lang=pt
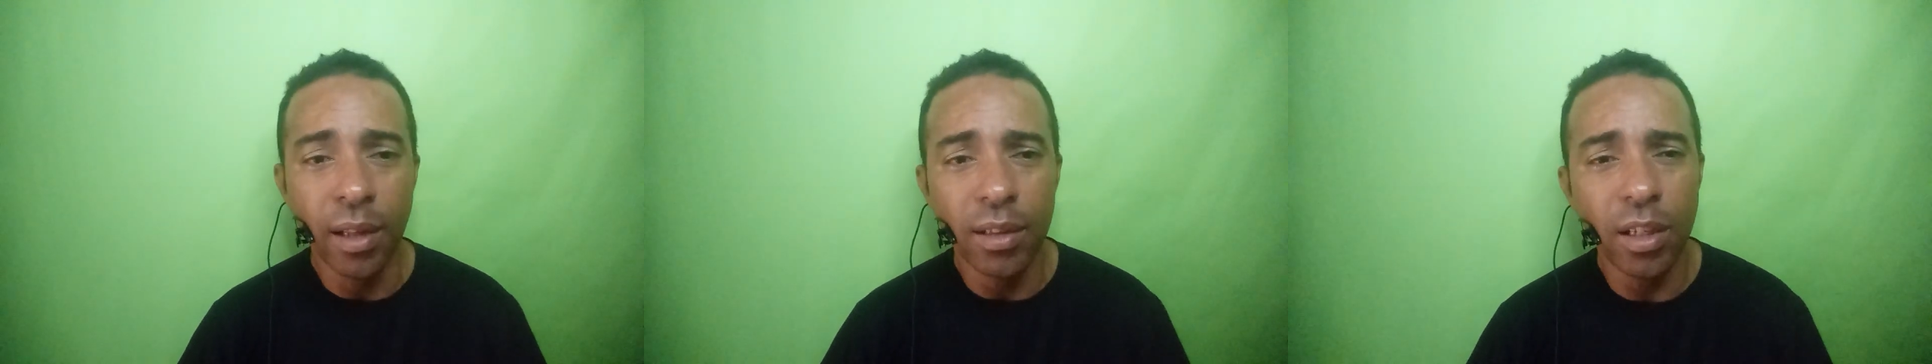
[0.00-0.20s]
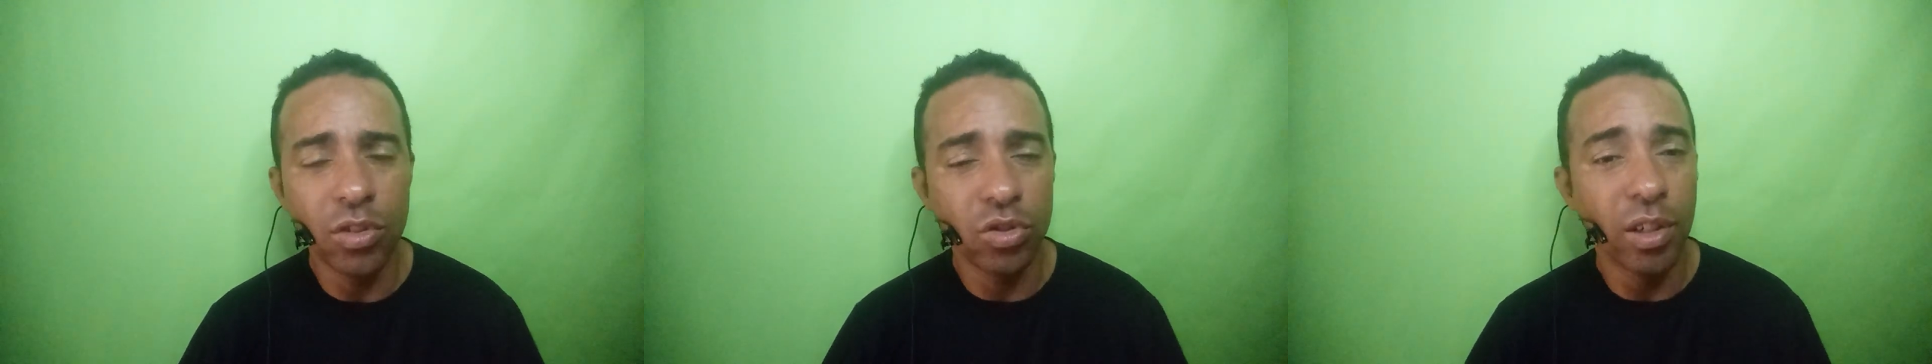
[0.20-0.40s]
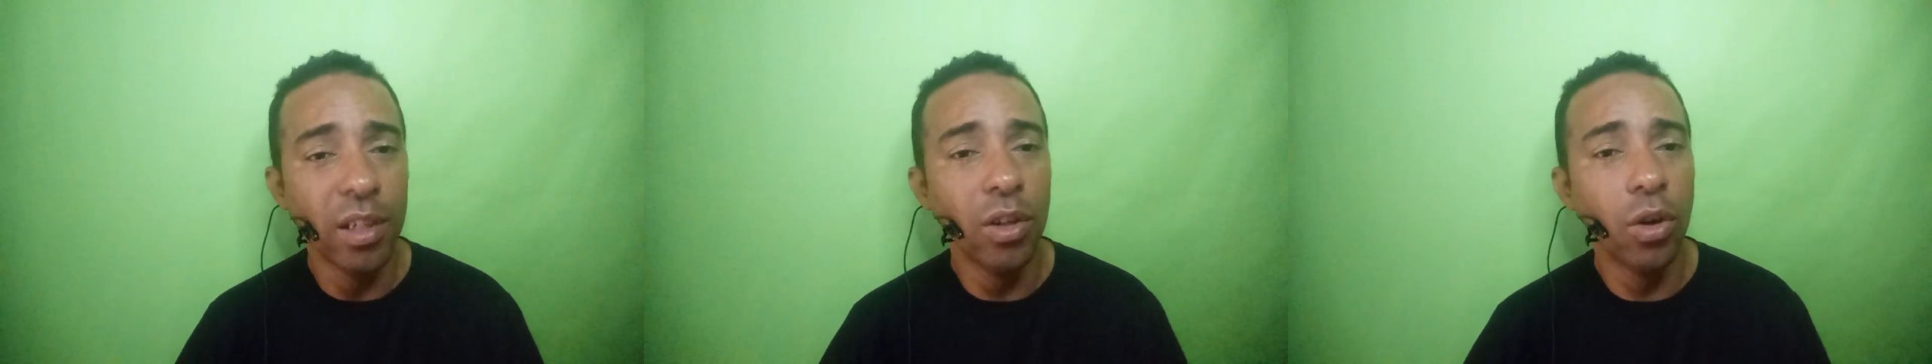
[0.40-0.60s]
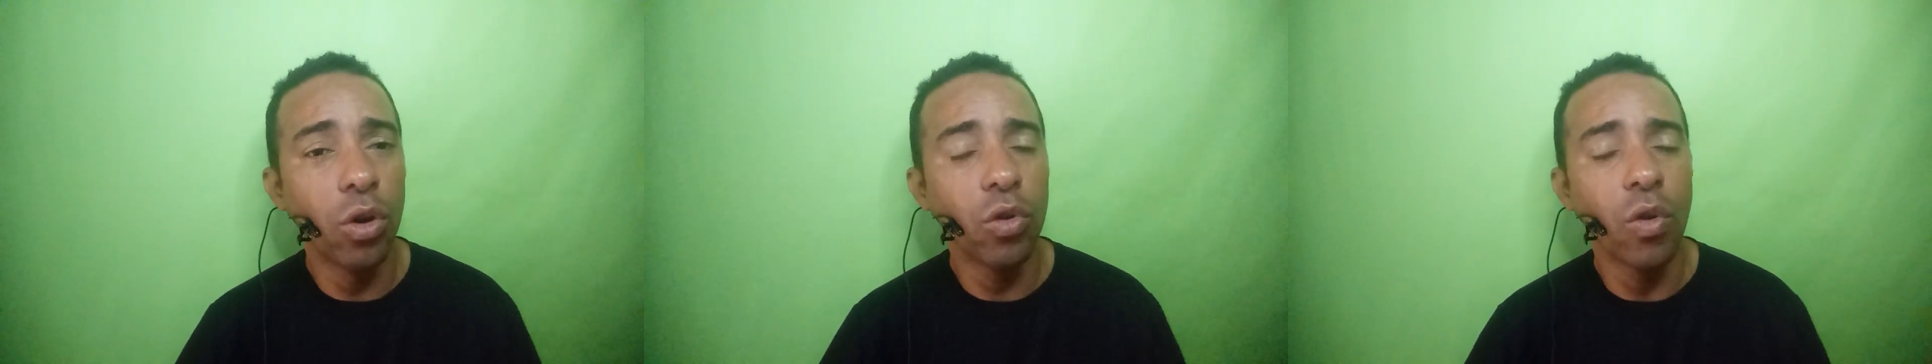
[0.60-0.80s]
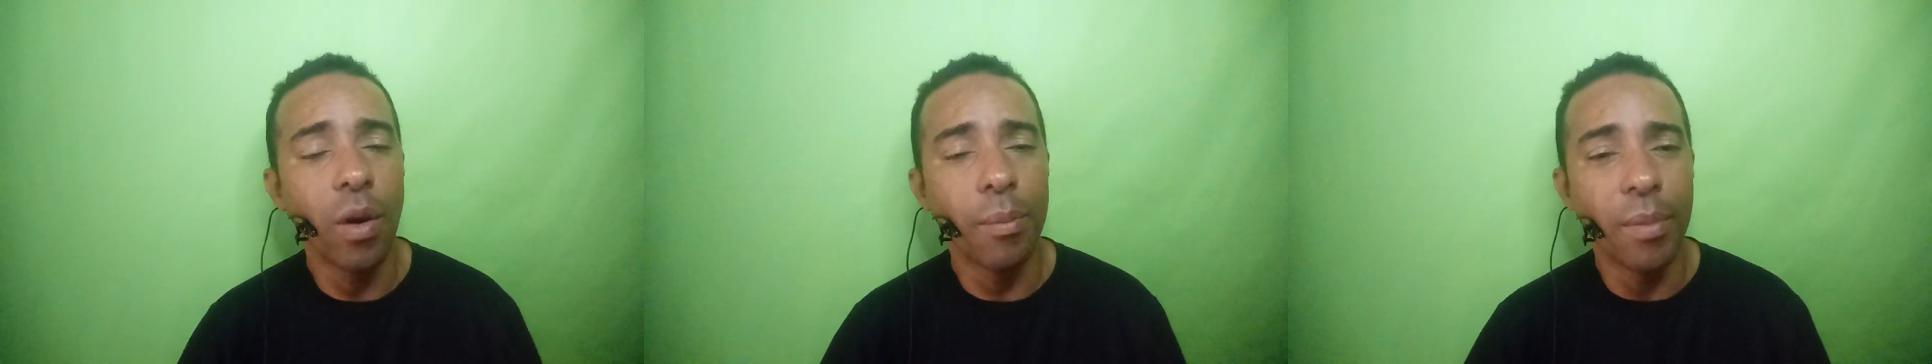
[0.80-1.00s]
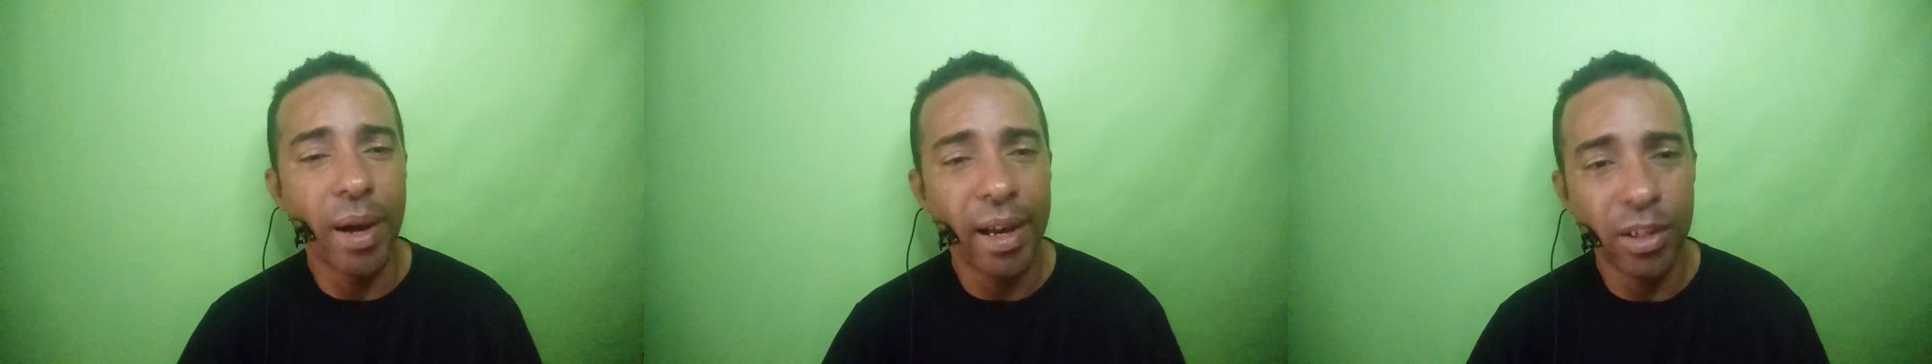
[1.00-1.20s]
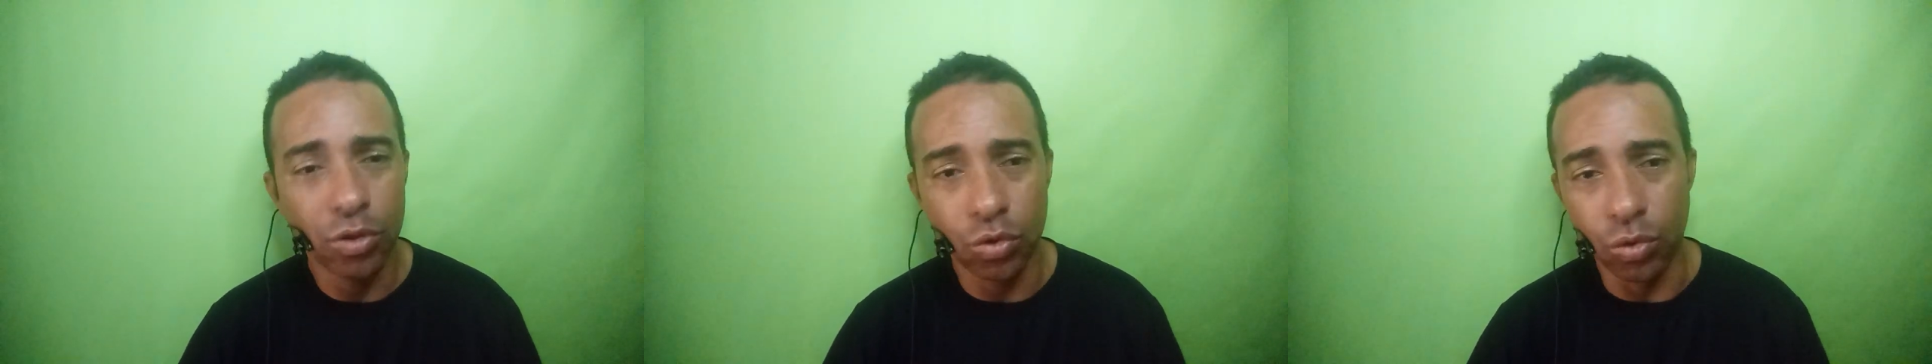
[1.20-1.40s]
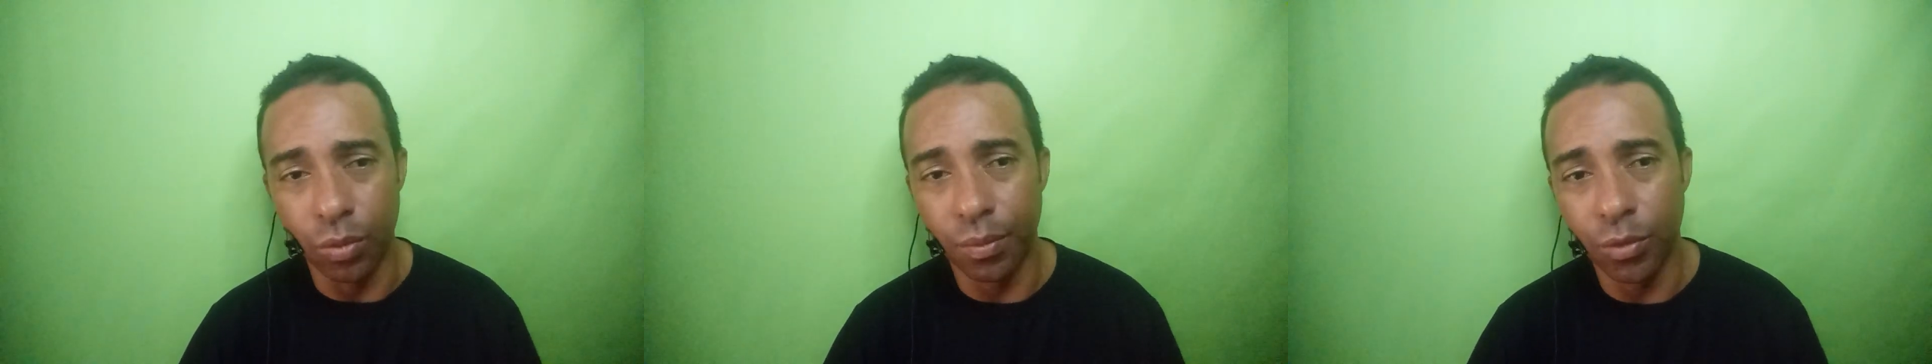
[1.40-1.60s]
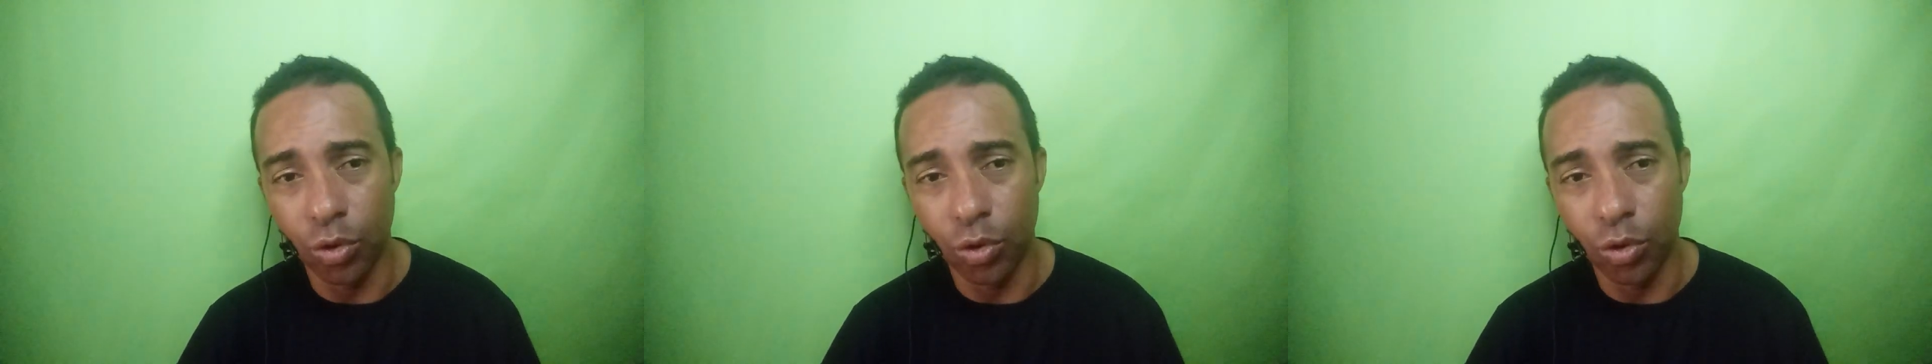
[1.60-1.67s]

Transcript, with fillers: Deixe aí logo abaixo